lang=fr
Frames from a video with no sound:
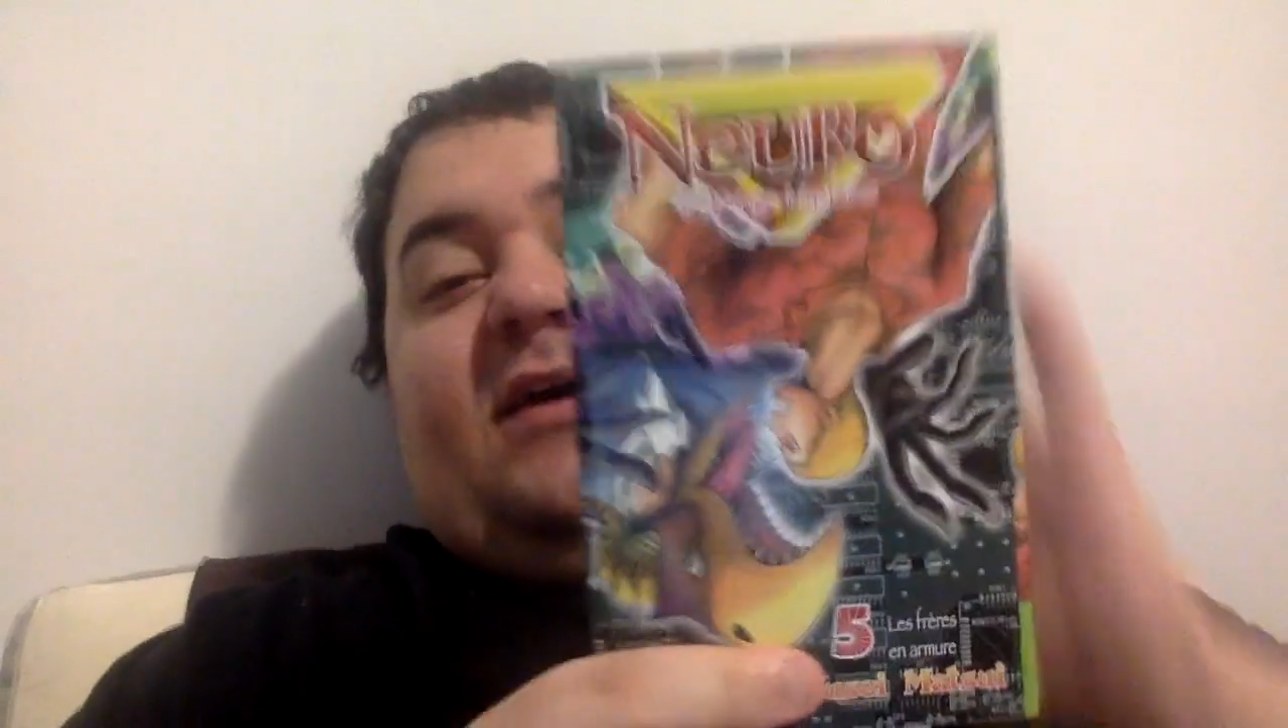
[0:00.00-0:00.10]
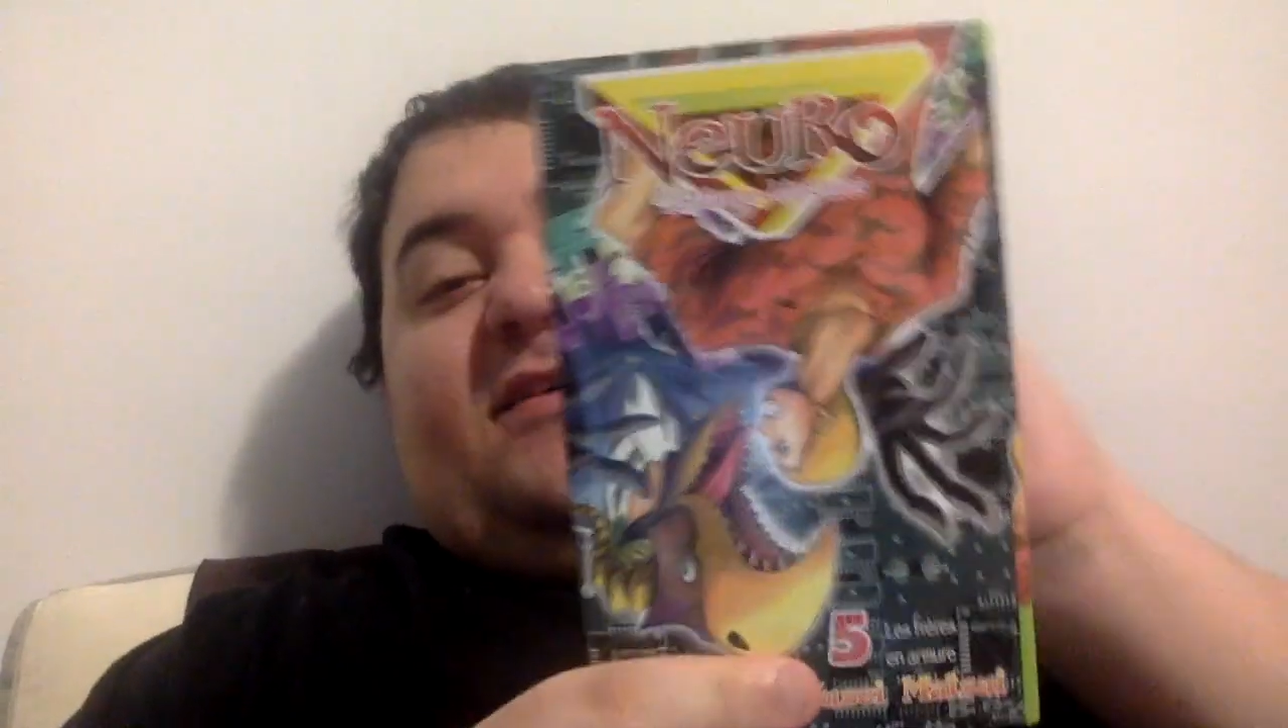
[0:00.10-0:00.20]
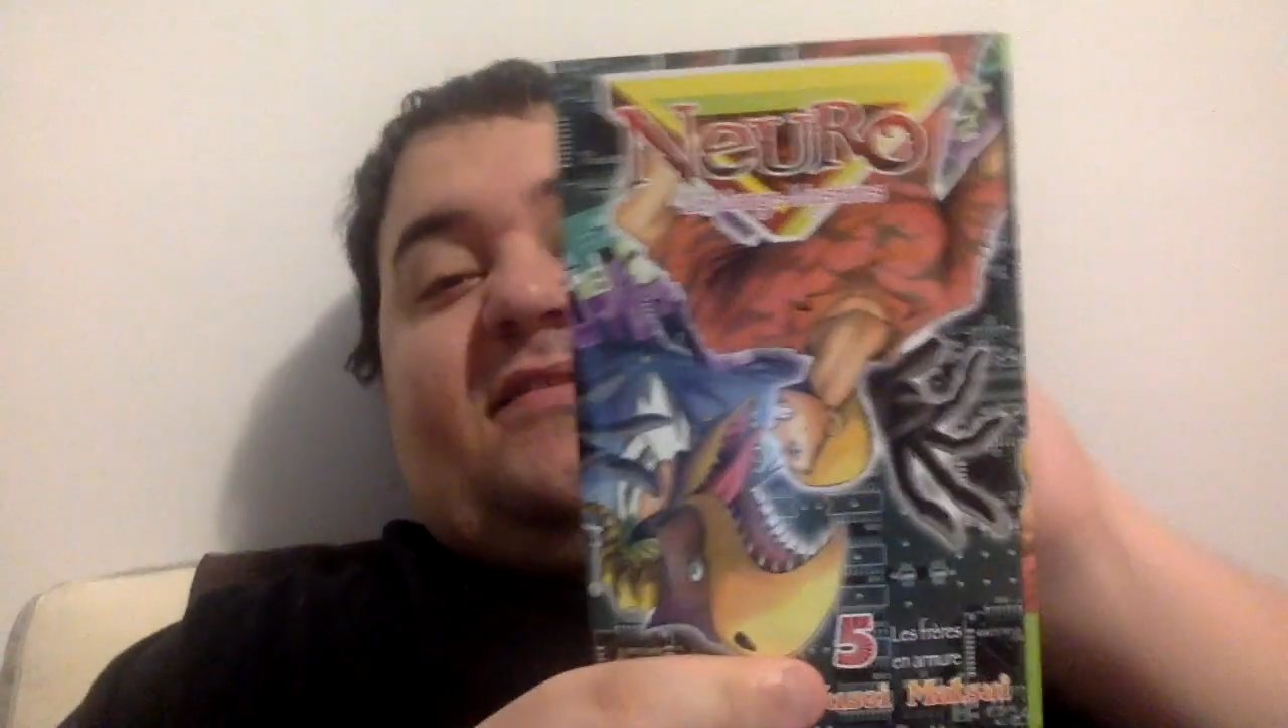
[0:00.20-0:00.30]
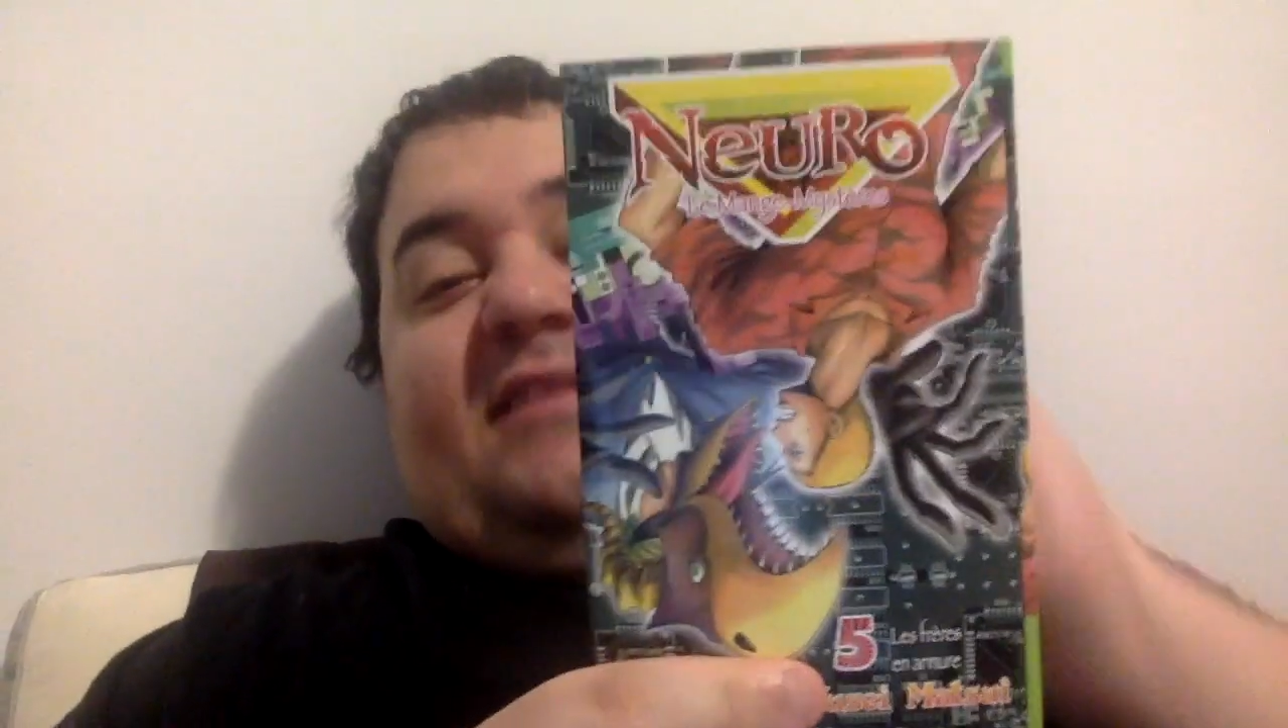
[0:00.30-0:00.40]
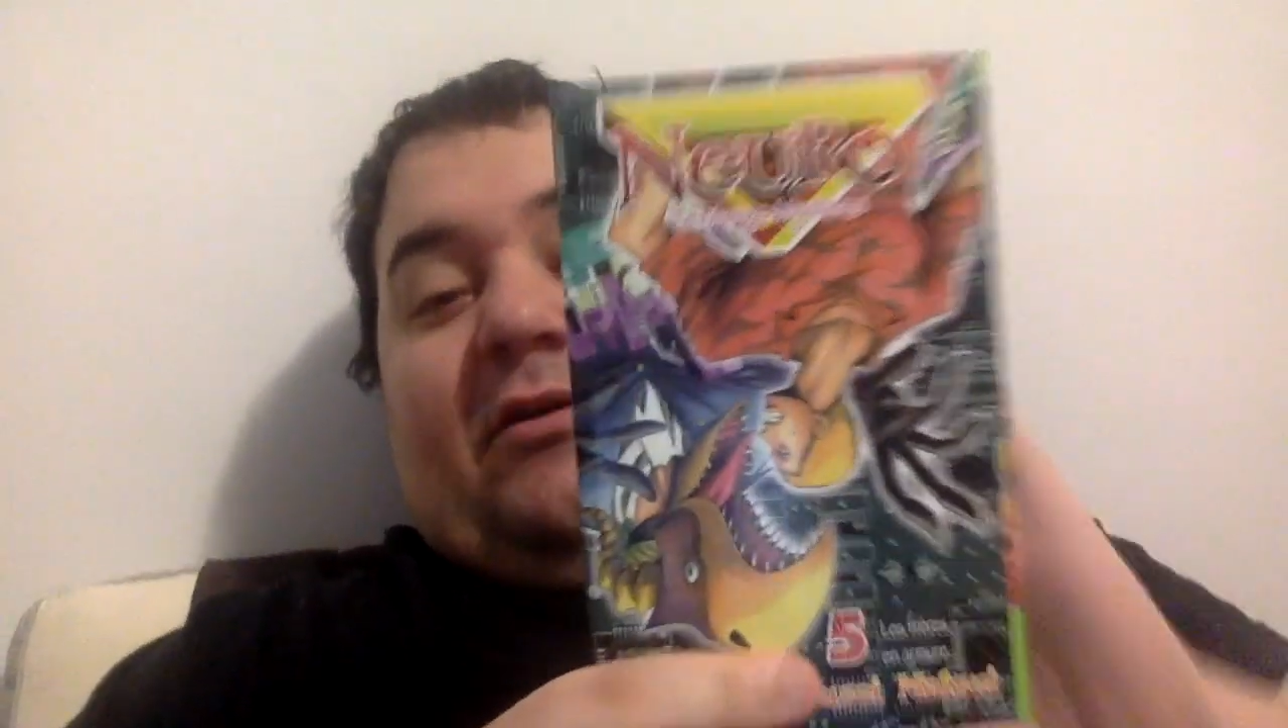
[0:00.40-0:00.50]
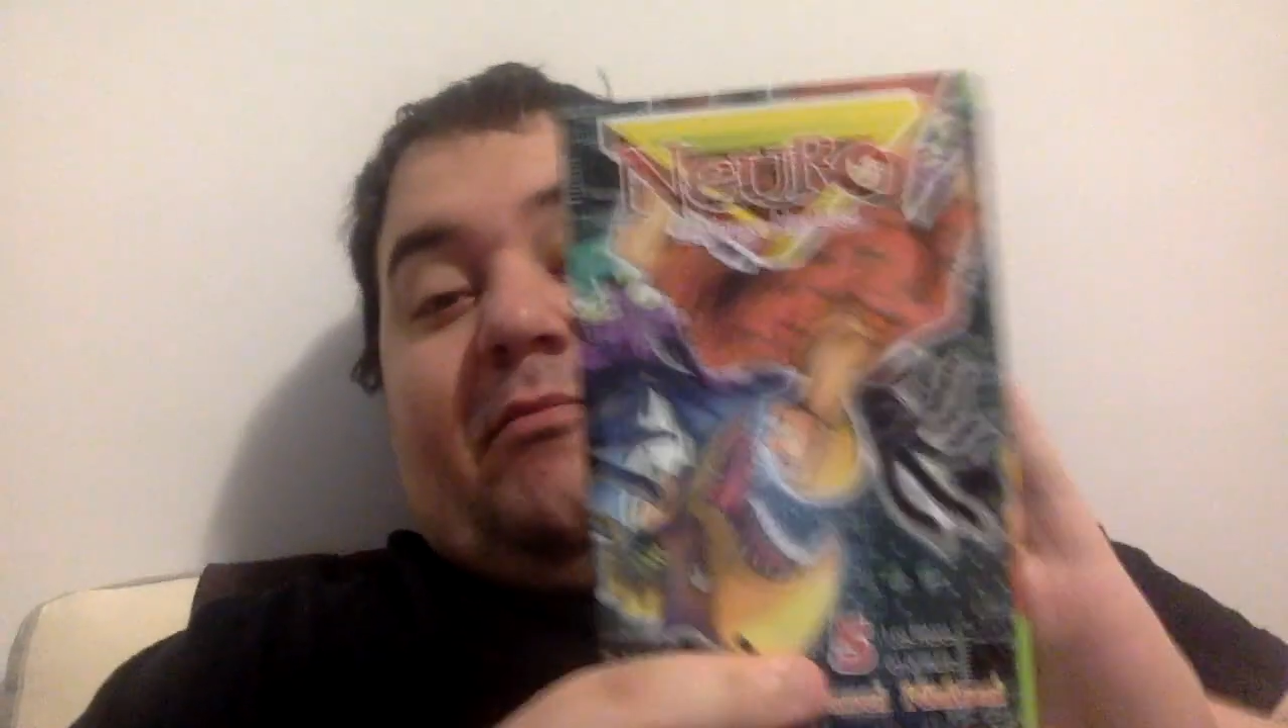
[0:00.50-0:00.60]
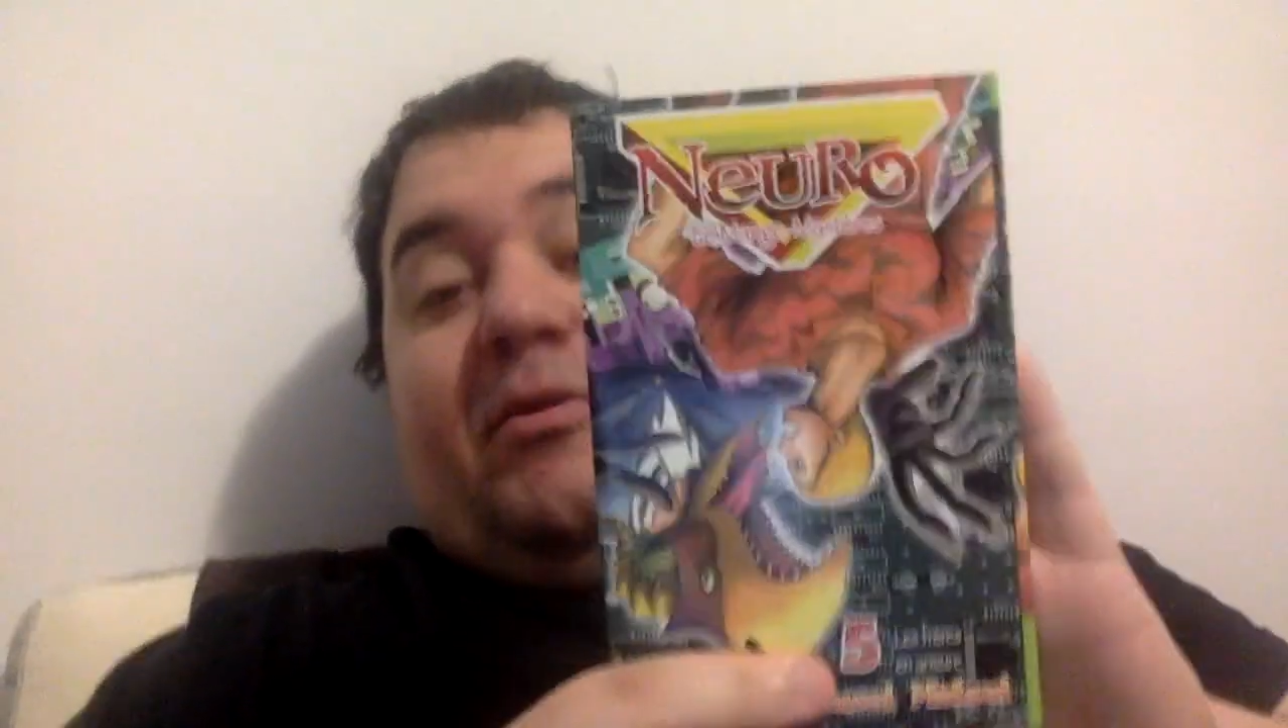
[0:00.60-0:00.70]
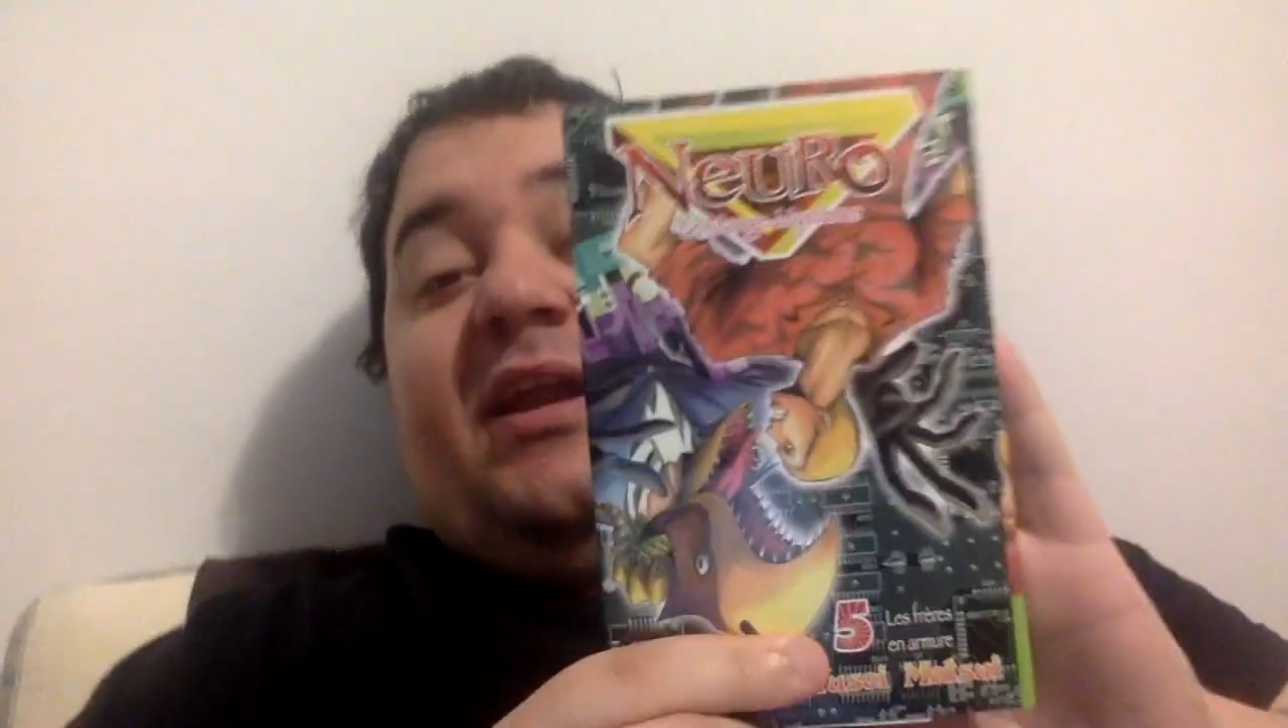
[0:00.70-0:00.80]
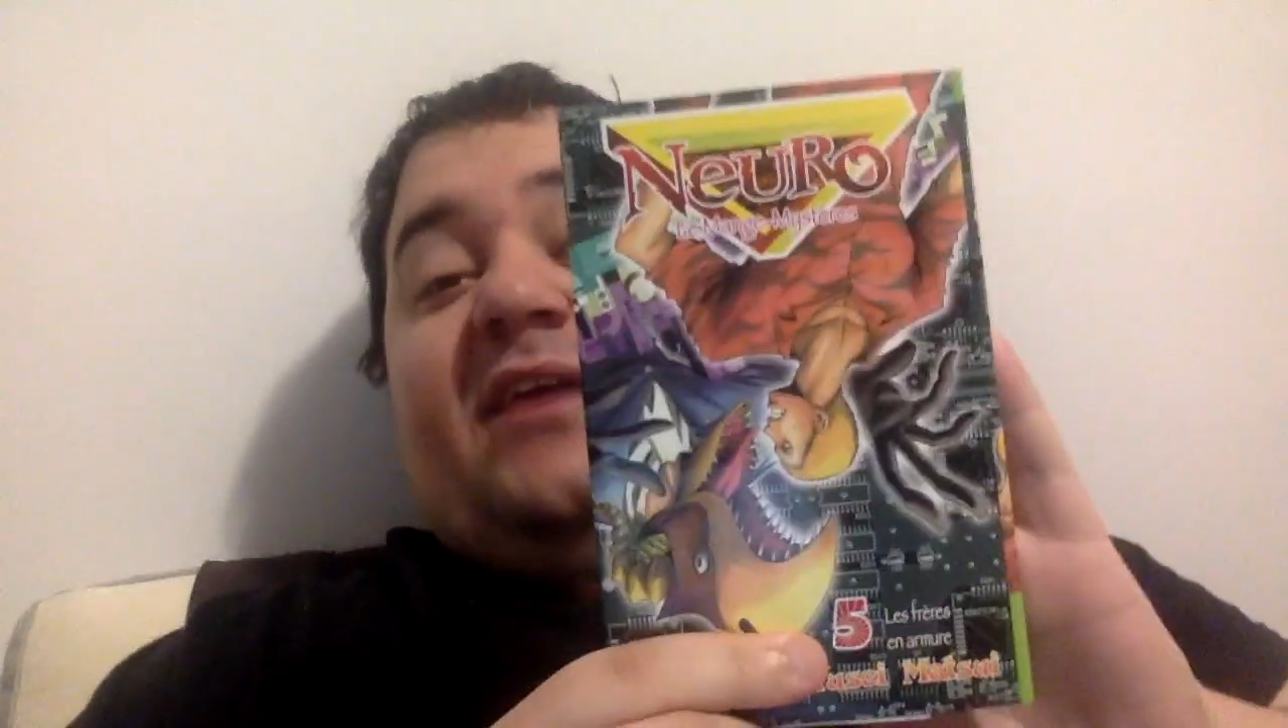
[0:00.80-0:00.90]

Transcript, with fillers: c'est une bonne